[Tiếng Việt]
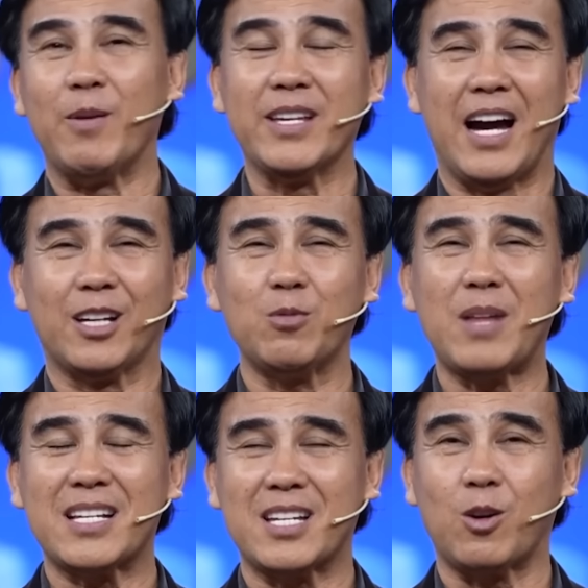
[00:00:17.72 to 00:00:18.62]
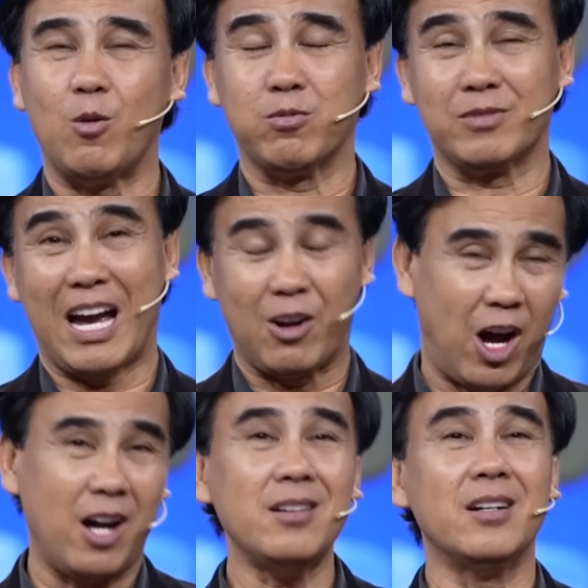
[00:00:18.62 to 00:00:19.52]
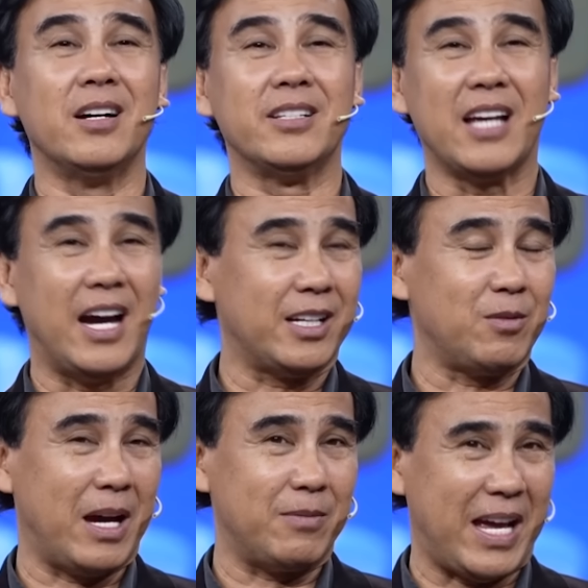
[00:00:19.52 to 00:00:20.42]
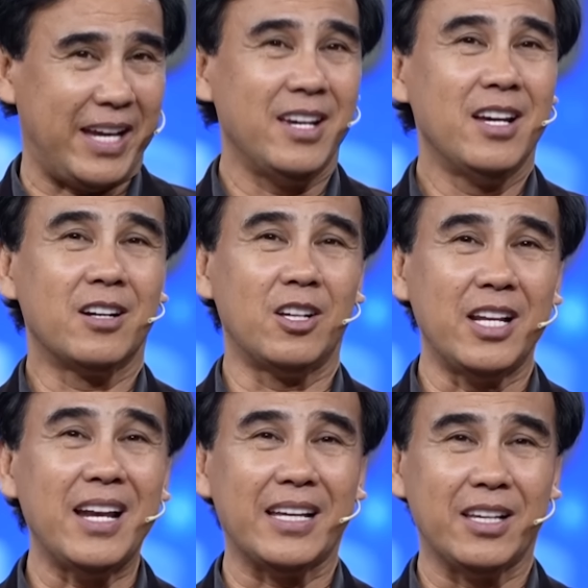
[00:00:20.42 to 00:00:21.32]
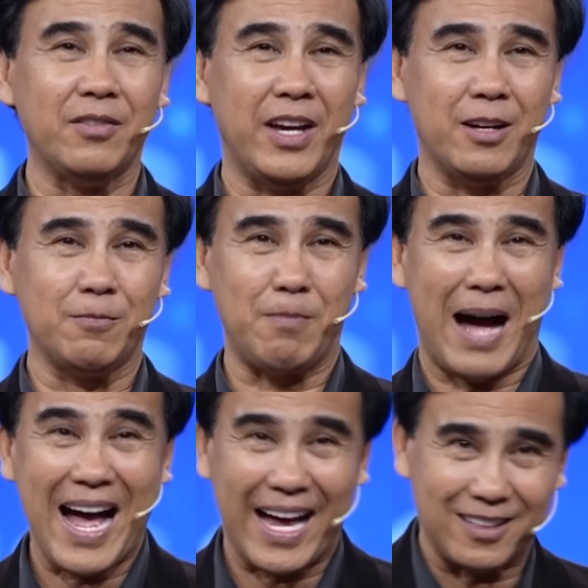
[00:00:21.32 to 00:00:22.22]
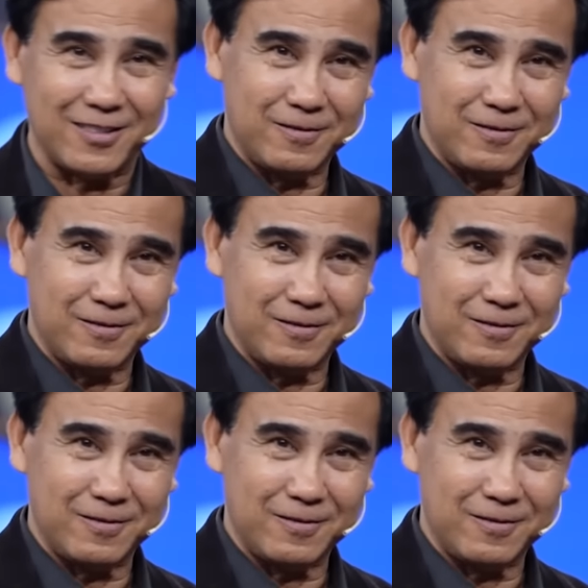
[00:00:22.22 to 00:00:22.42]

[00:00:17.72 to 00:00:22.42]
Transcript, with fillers: Còn bây giờ chúng ta sẽ cùng chào đón người chơi trong ngày hôm nay Đó chính là diễn viên Ba Anh